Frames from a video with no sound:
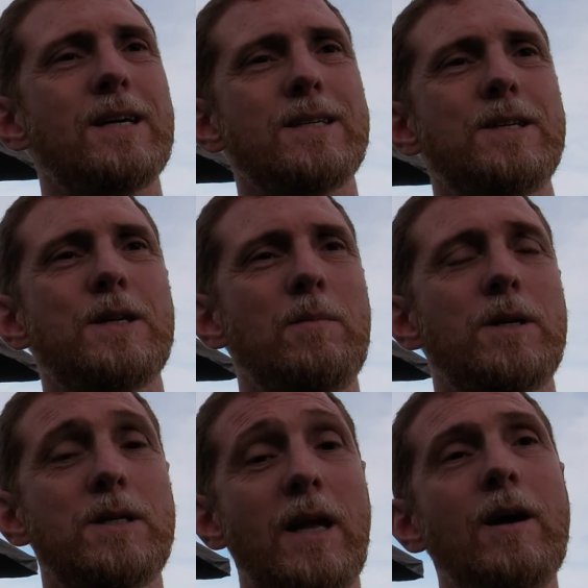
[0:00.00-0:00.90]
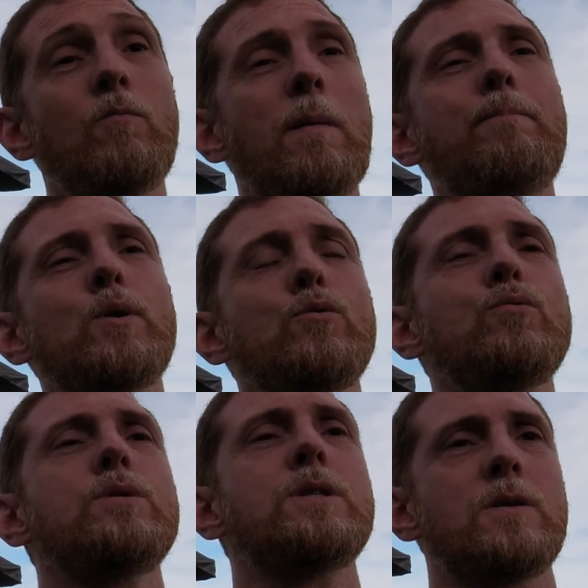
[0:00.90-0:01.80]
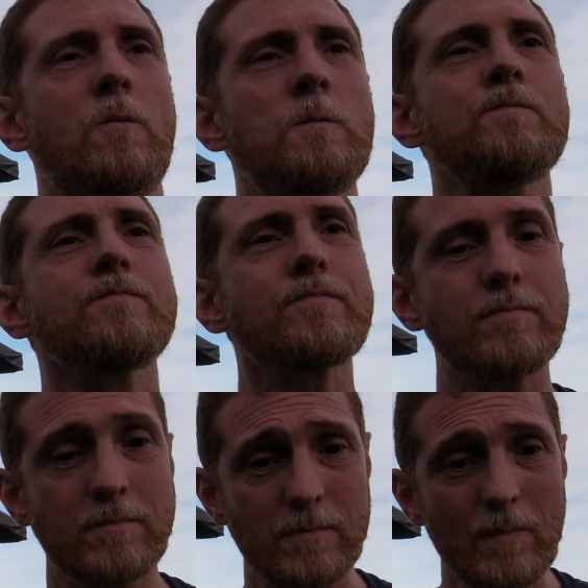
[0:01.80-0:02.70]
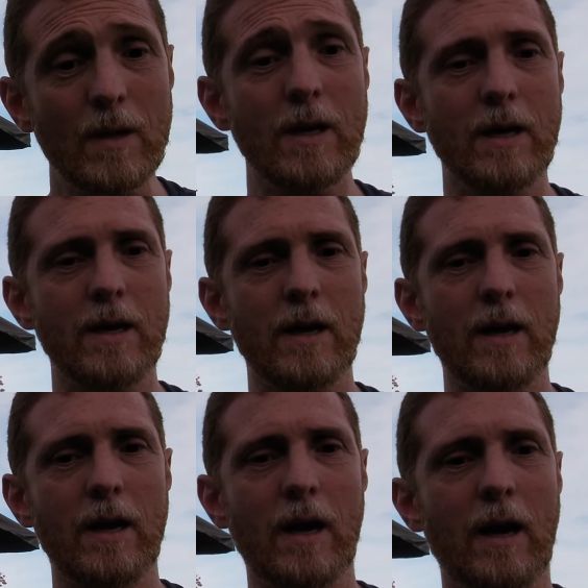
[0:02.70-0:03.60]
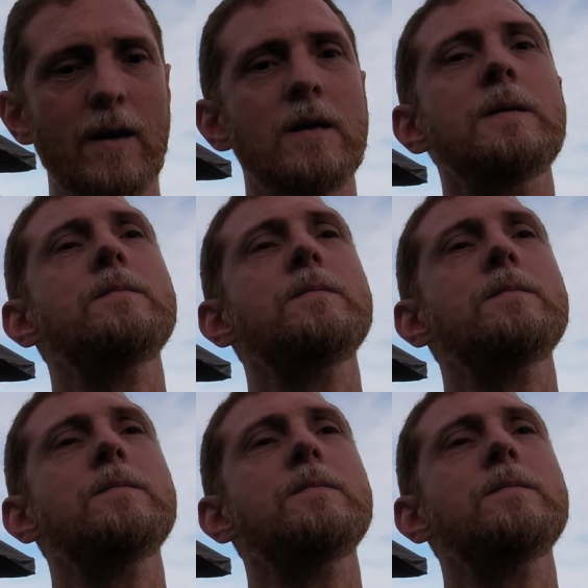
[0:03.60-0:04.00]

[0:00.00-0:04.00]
essas câmeras, tenha uma produção é,